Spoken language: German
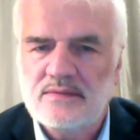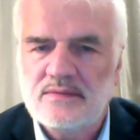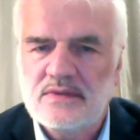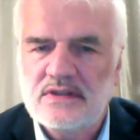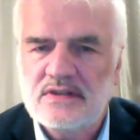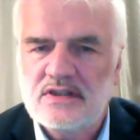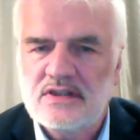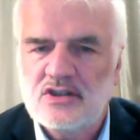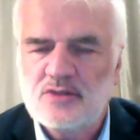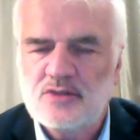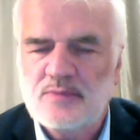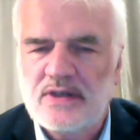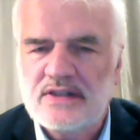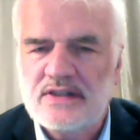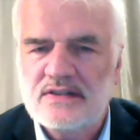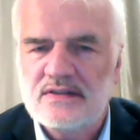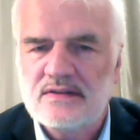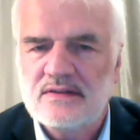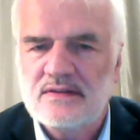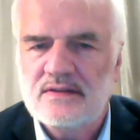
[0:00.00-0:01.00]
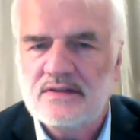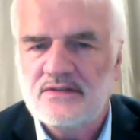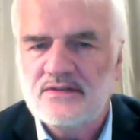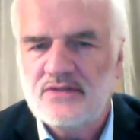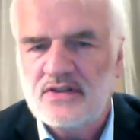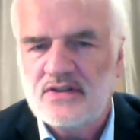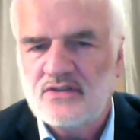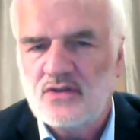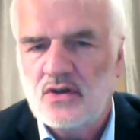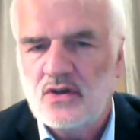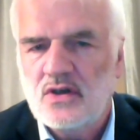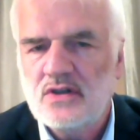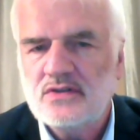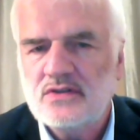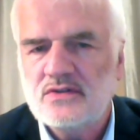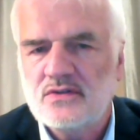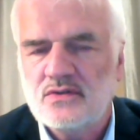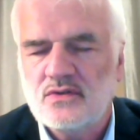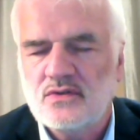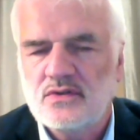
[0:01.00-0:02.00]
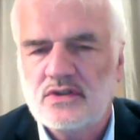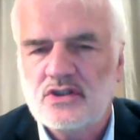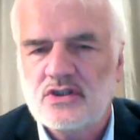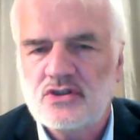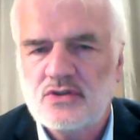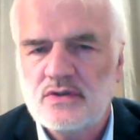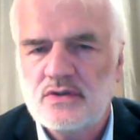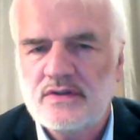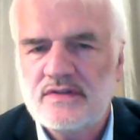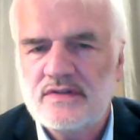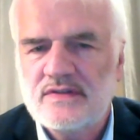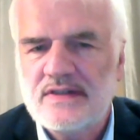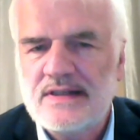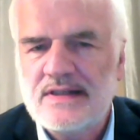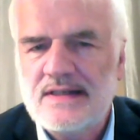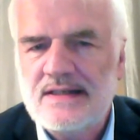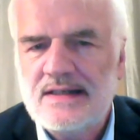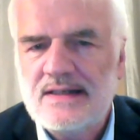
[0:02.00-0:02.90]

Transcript: nicht entsprechend äh, versorgt und unterstützt.